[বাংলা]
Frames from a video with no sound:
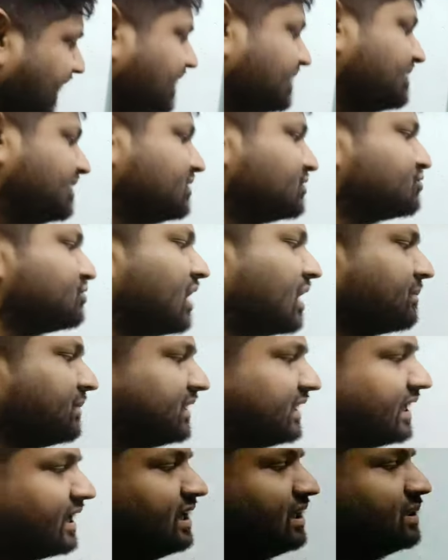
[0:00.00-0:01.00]
এই জিনিসগুলো
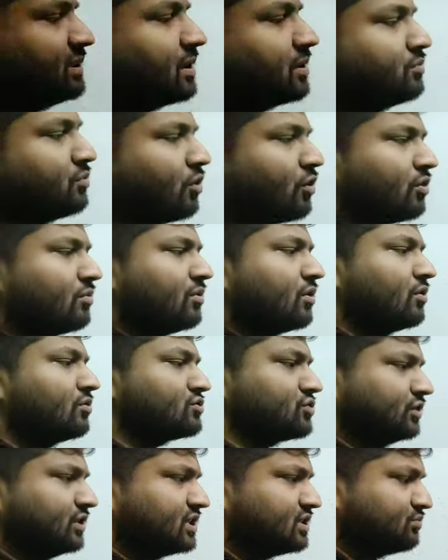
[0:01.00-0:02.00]
একবার দেখে নিতে পারো বঙ্গভঙ্গ
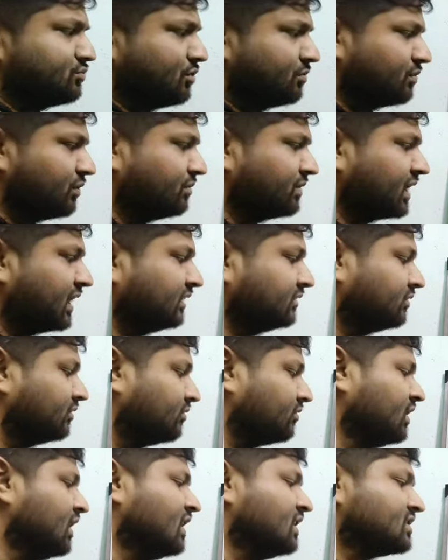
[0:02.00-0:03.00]
স্বদেশী বৈপ্লবিক
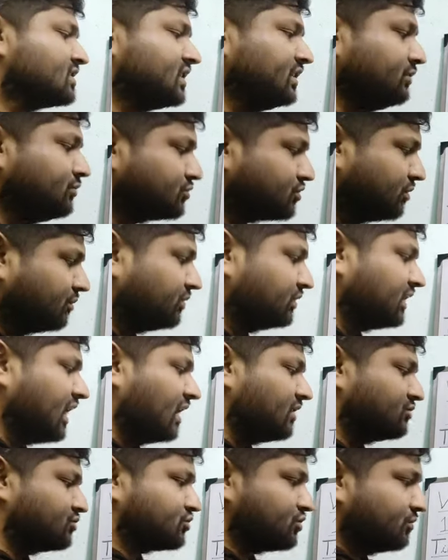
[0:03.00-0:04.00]
আন্দোলন সিন্ধু সভ্যতা
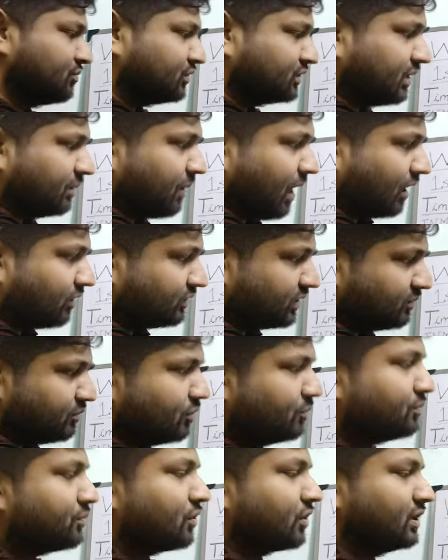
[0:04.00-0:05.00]
আর্য সভ্যতা ভারতের
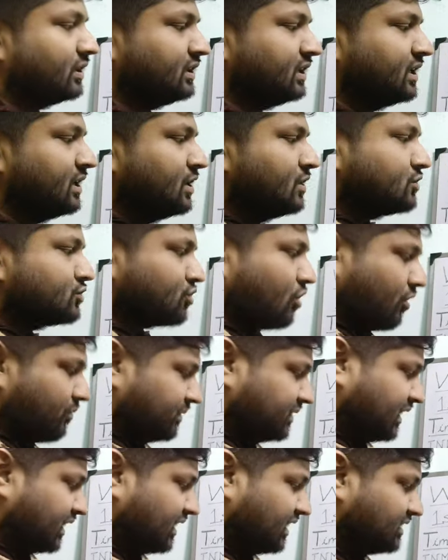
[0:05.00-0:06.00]
ভূপ্রকৃতি
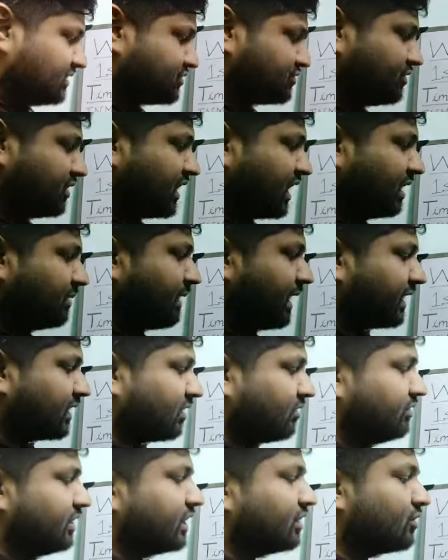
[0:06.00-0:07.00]
সংবিধানের হিস্টোরিক্যাল
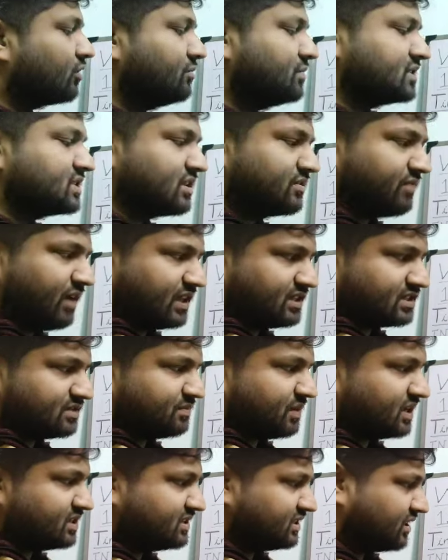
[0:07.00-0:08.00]
ব্যাকগ্রাউন্ড ইকোনমিক্সের ফার্স্ট
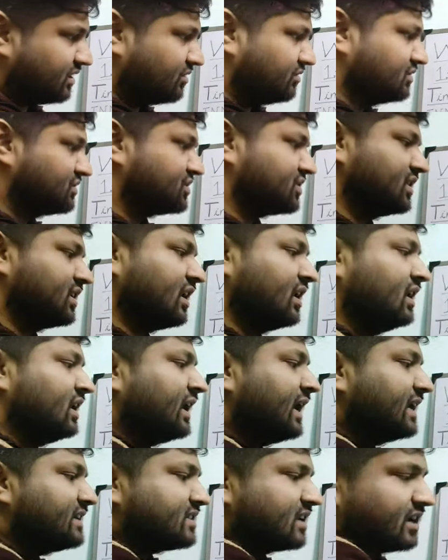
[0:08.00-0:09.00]
পার্ট যেটা রয়েছে সেটা
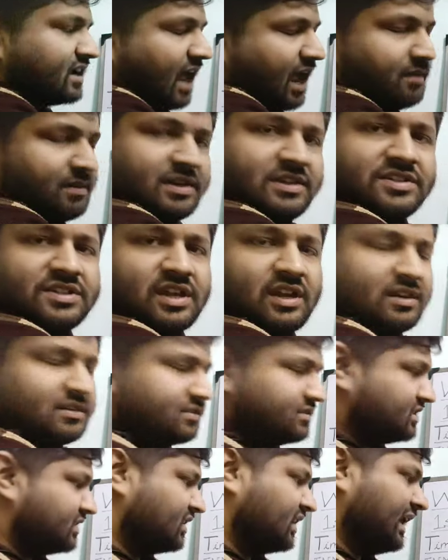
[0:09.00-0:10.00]
এছাড়া ডাইমেনশন
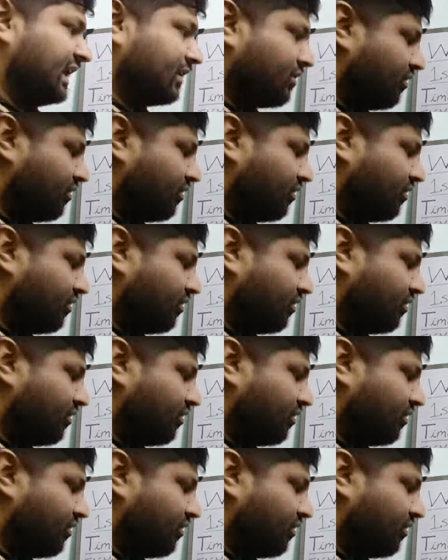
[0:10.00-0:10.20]
যেটা